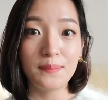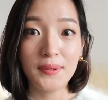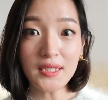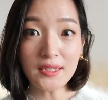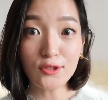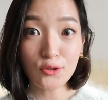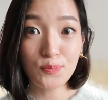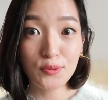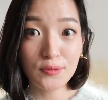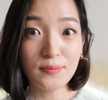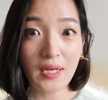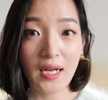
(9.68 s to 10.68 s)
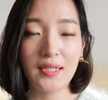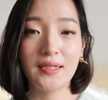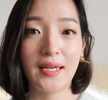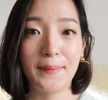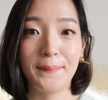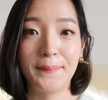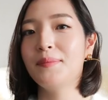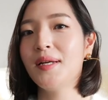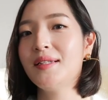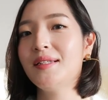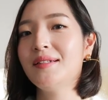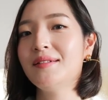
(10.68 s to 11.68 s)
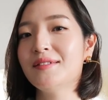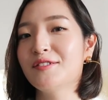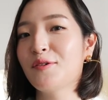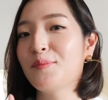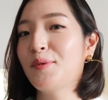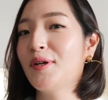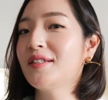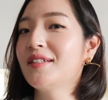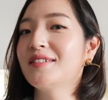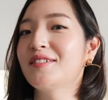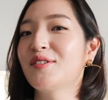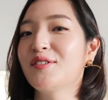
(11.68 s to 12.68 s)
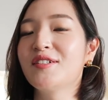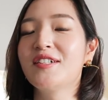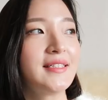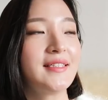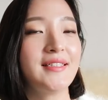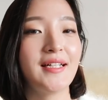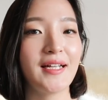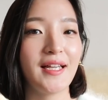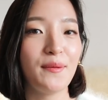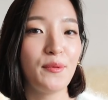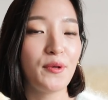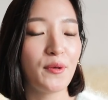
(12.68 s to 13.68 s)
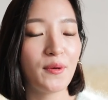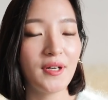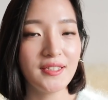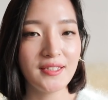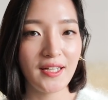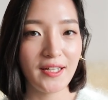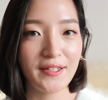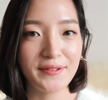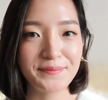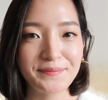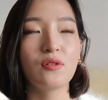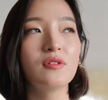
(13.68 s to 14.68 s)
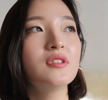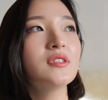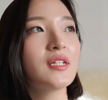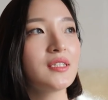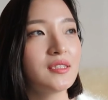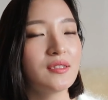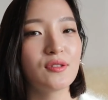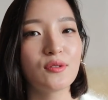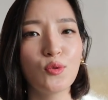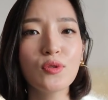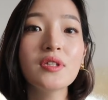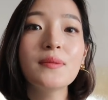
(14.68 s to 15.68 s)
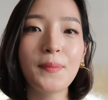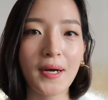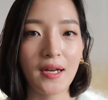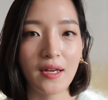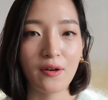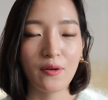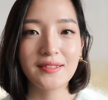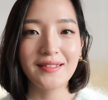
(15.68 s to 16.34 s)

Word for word: 필수품 아이템 패딩 점퍼에 대해서 이야기해보려고 하는데요. 저는 사실 코트파예요.